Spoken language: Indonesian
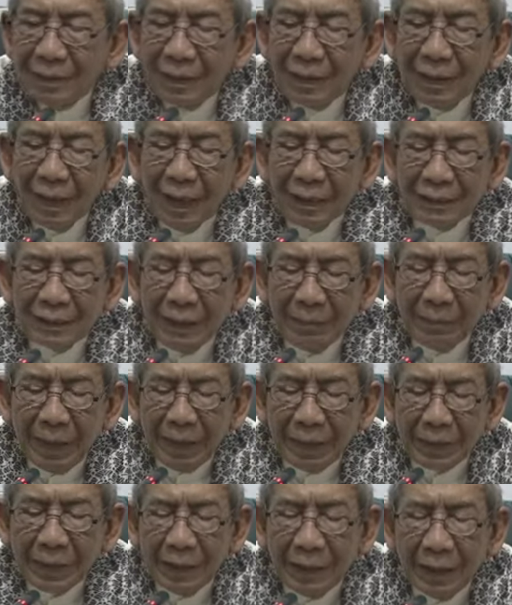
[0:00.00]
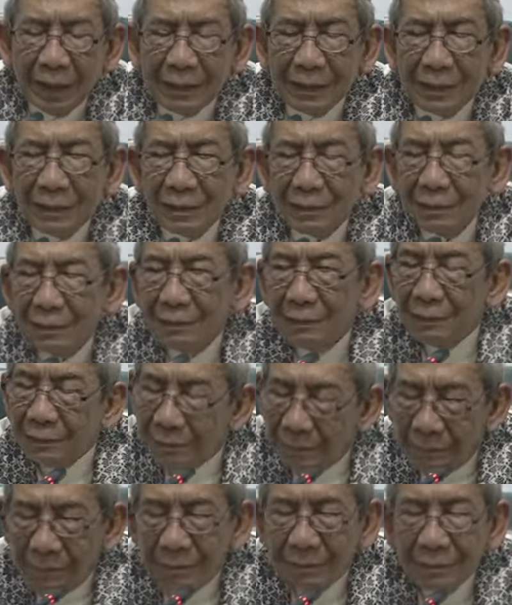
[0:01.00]
ngaji main gelis
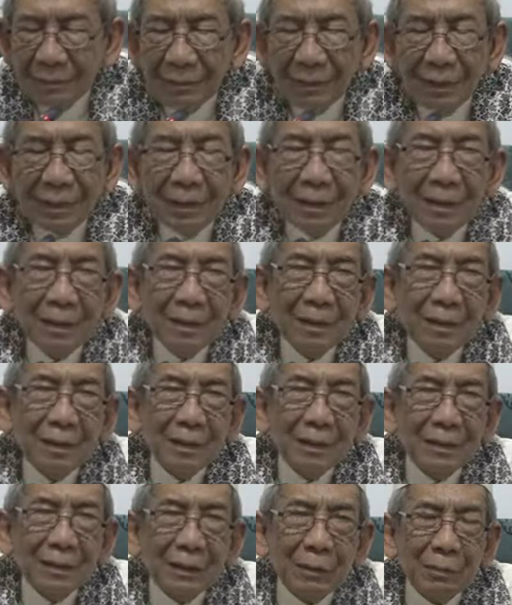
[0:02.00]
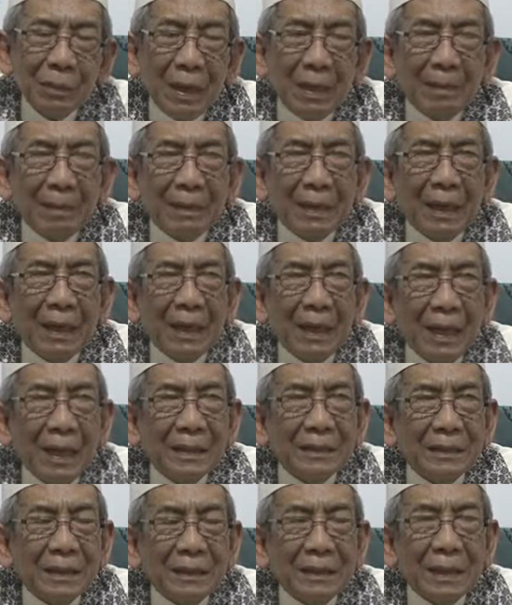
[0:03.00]
uh, eh, sepawan
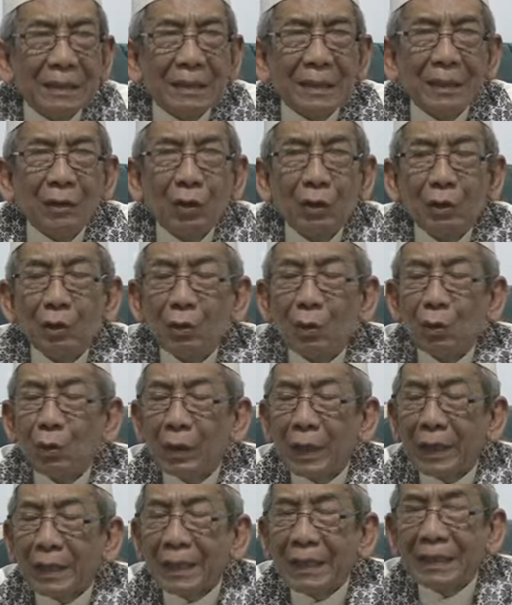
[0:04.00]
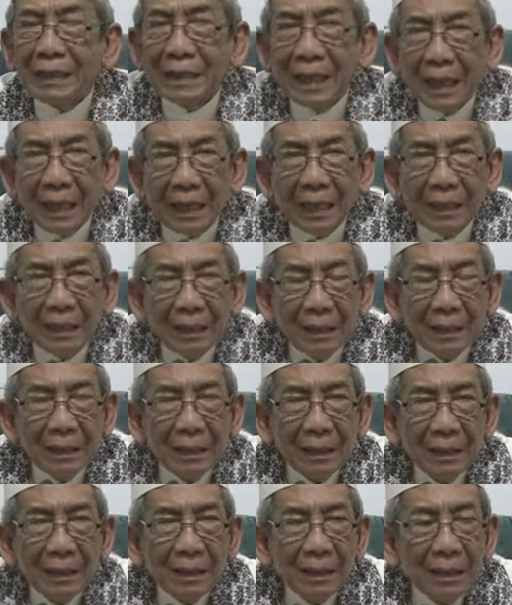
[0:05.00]
arai sih dadi nggo kita
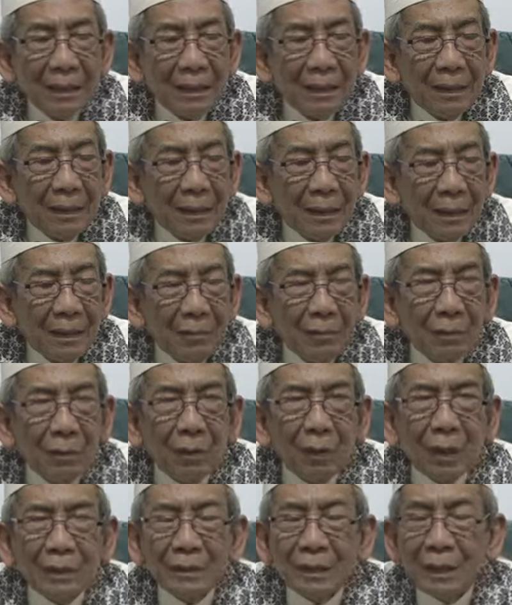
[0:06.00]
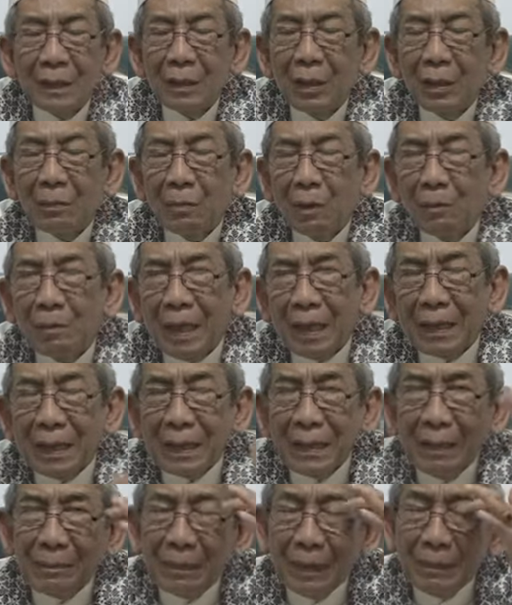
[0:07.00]
mulakan kan sering ngomong
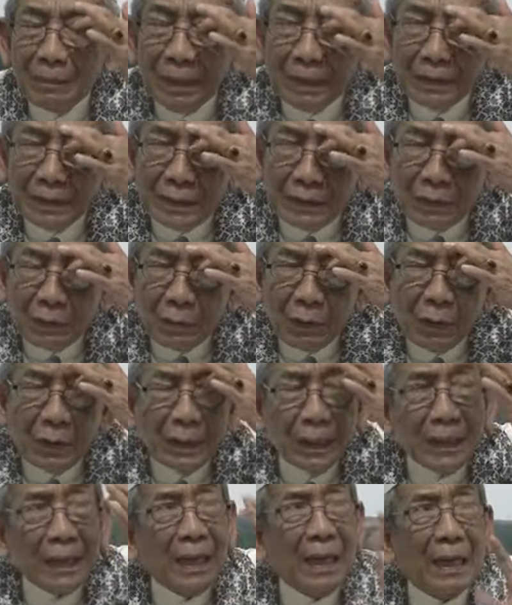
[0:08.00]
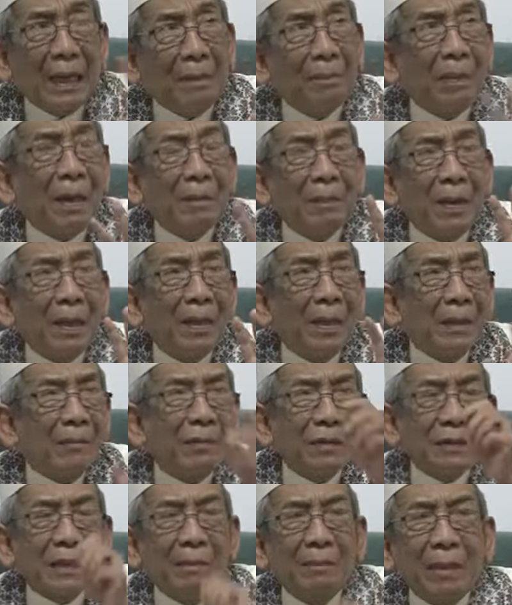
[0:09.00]
maknanya primen sih kulo niki lang apa-apane
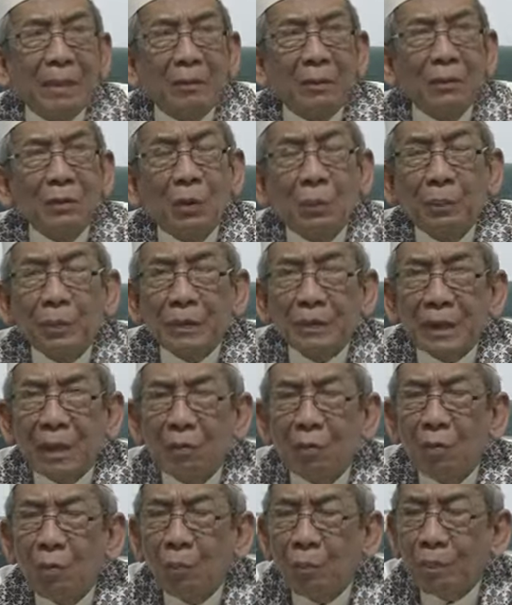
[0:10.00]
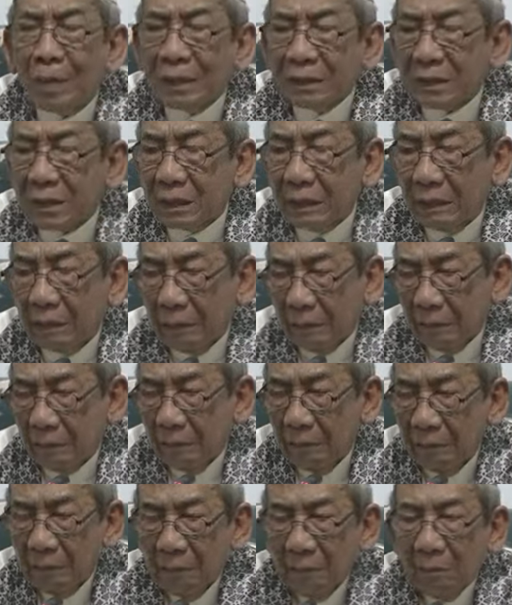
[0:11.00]
kowe sampean kudu bisa ngupas ra.
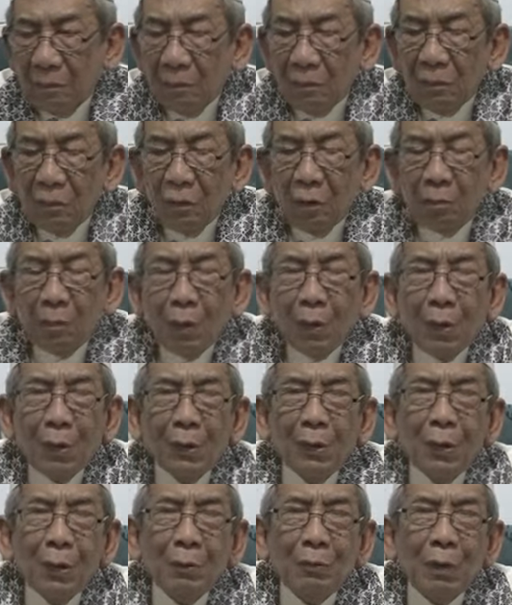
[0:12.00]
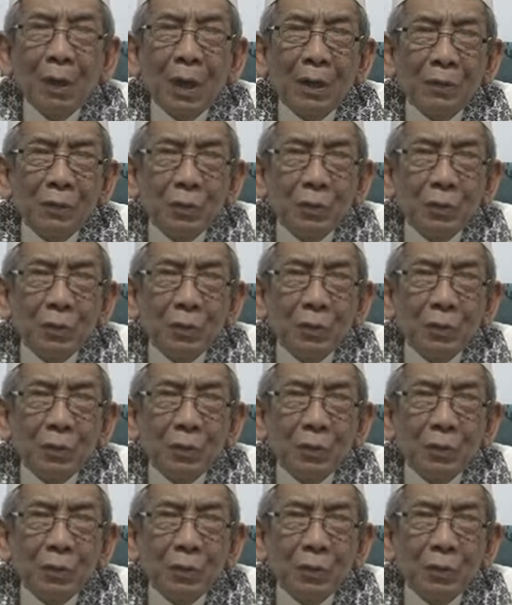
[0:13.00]
Ngomong kaya kowe